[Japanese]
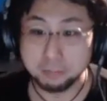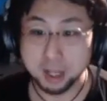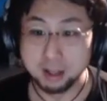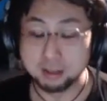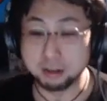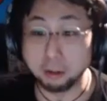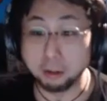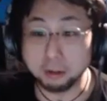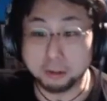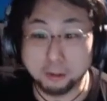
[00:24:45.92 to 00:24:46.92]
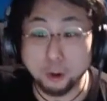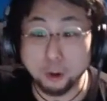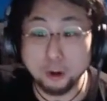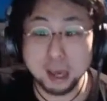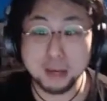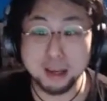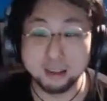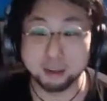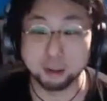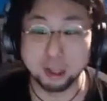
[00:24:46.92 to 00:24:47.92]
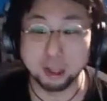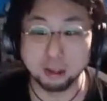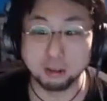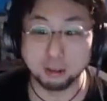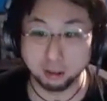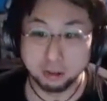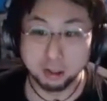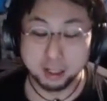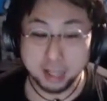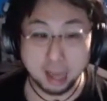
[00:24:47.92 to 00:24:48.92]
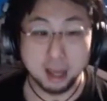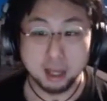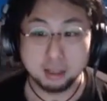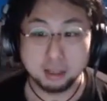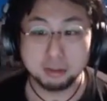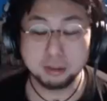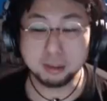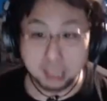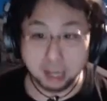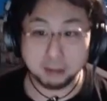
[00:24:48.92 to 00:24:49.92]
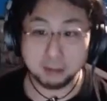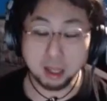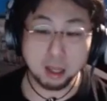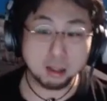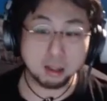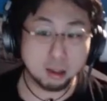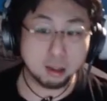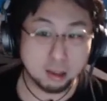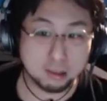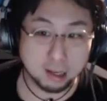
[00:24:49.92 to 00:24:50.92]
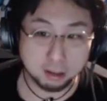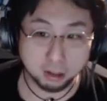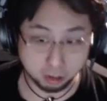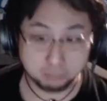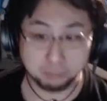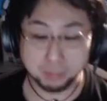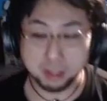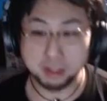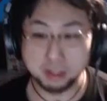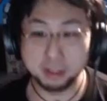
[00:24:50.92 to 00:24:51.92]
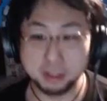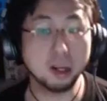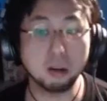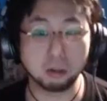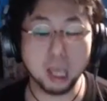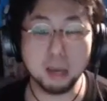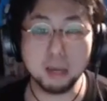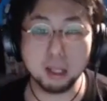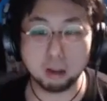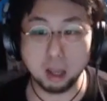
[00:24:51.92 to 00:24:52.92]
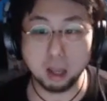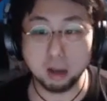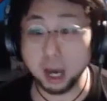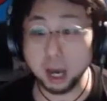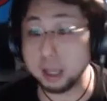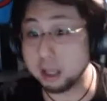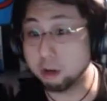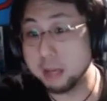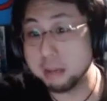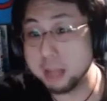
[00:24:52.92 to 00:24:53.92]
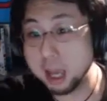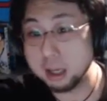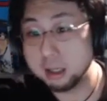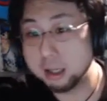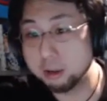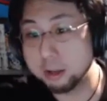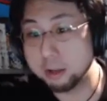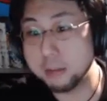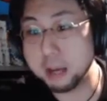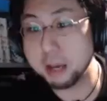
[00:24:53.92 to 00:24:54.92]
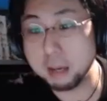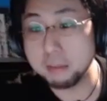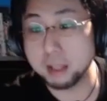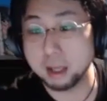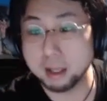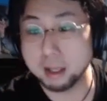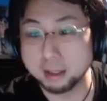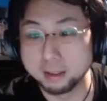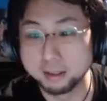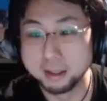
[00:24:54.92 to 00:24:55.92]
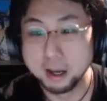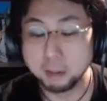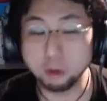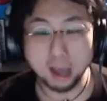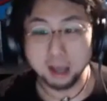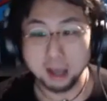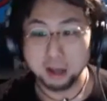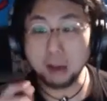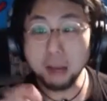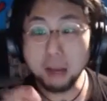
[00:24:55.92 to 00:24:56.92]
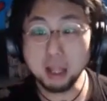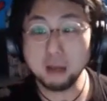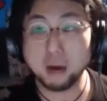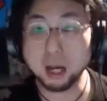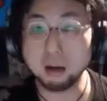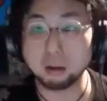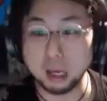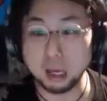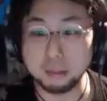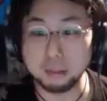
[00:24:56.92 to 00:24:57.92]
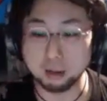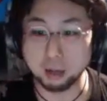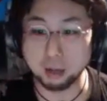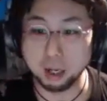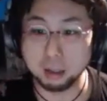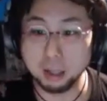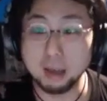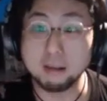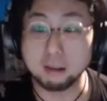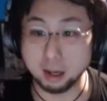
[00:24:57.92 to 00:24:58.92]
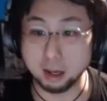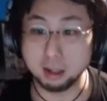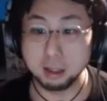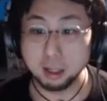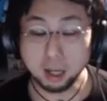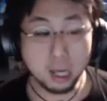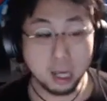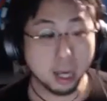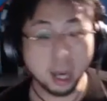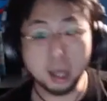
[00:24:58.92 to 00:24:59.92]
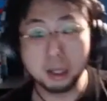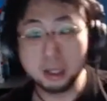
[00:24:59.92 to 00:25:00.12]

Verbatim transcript: 速攻警備員飛んでくんの。で、普通さ、何やってるんですかとかでしょ。違うの、もう警備員の対応が、はい、ニコ生やめて、ニコ生やめてみたいな。もうね、画面でわかるの、警備員とか、警察が。はい、はい、ツイ